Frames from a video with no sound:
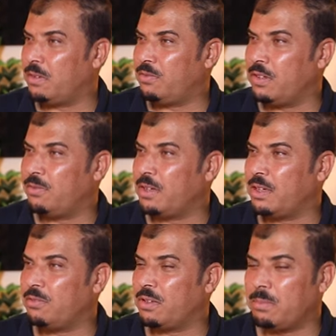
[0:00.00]
من في
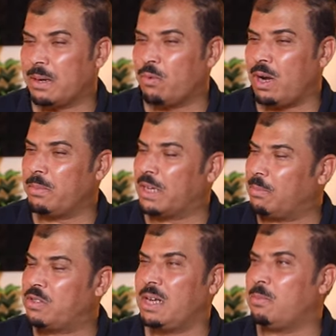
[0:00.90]
في مجموعة من
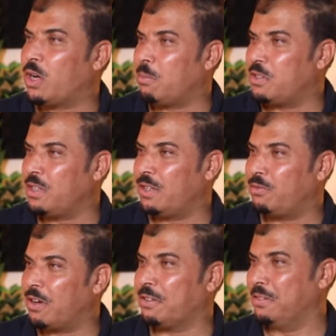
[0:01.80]
50 ل 150
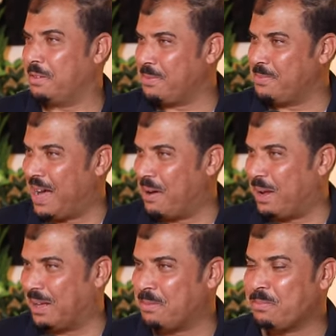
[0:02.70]
فرد مع
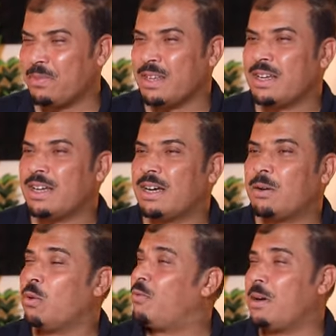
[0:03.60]
بعض جميل
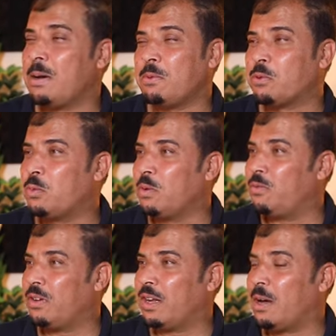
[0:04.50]
وبتكون
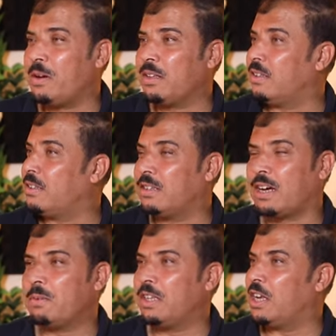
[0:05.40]
في الغابات
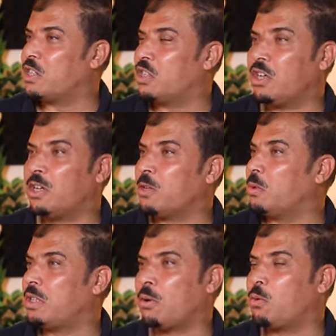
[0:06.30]
تنتقل بين الأشجار
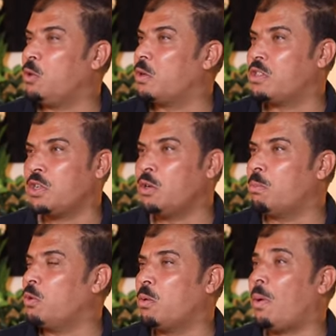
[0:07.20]
وتأكل رزق
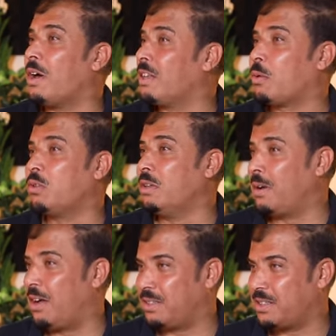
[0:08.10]
يوم بيوم معرضة لكل
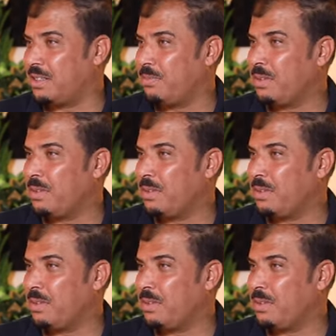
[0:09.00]
المخاطر